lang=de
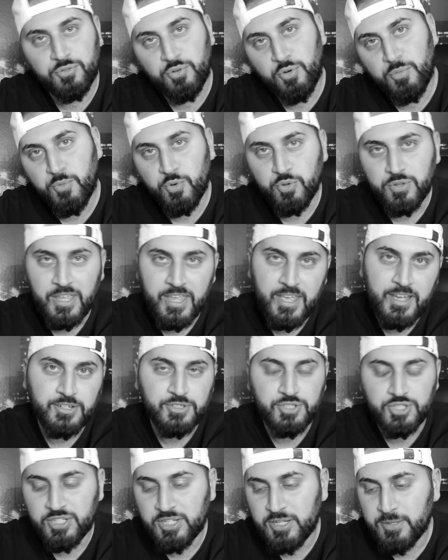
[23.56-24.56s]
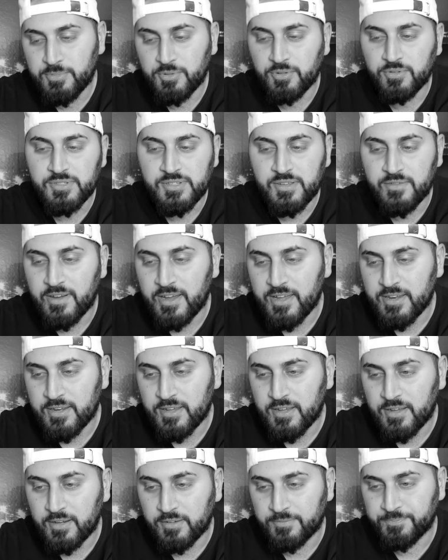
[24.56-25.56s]
rum und her schiebt und so
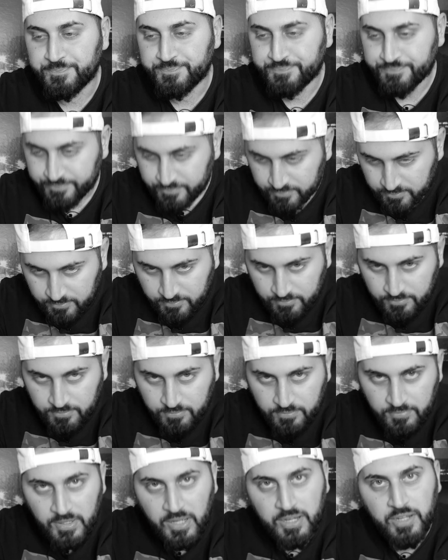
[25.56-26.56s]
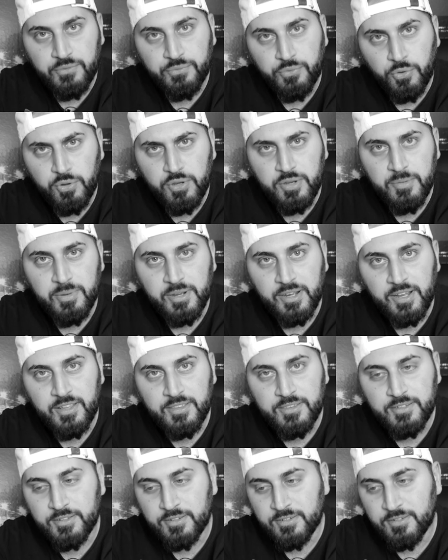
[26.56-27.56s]
weiter an Freunde,
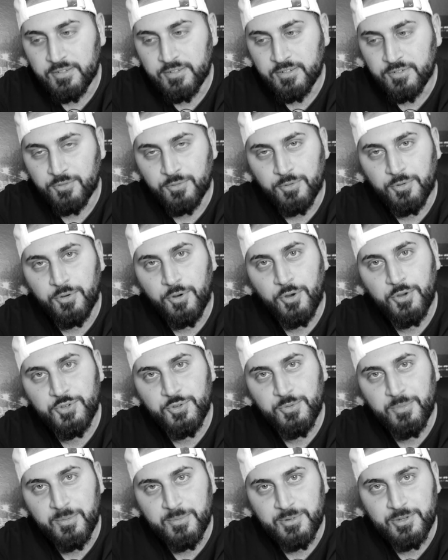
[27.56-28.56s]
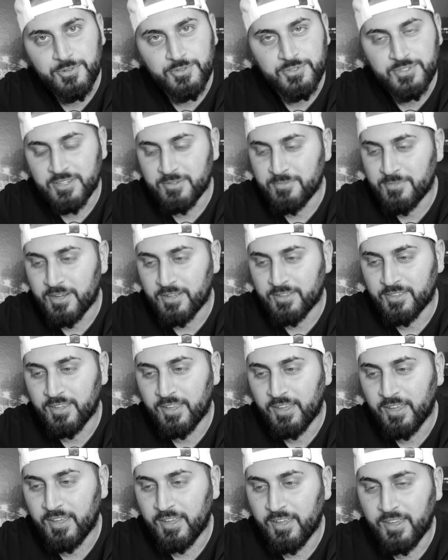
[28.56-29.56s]
Bekannte, ne, euch über mich lustig macht,
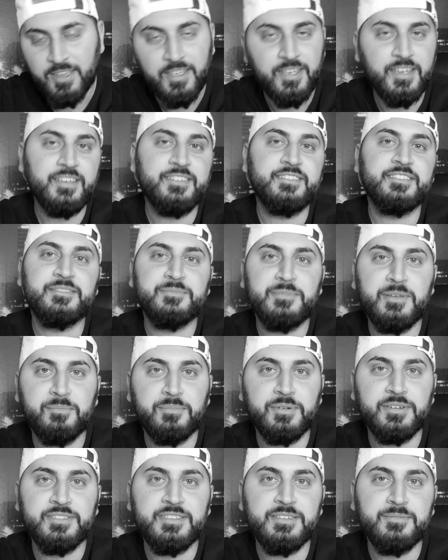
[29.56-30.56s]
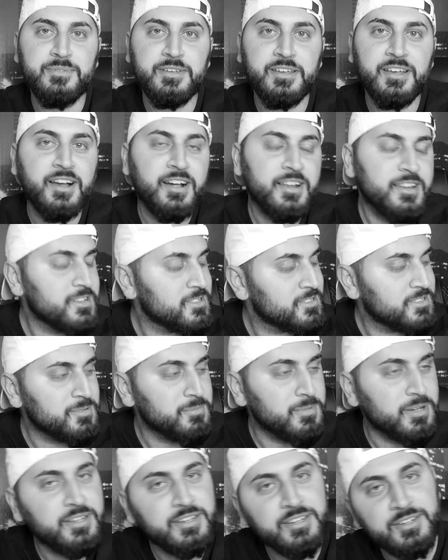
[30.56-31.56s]
es ist mir im Prinzip egal. Ich
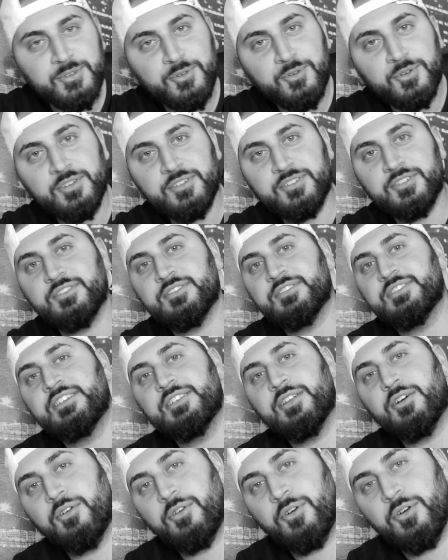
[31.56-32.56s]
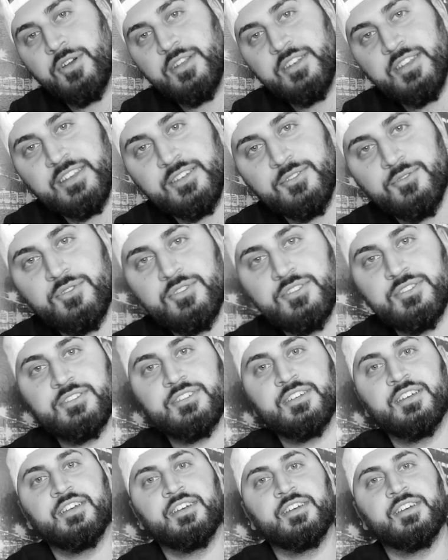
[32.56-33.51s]
ziehe mein Ding durch, zieht auch euer Ding durch.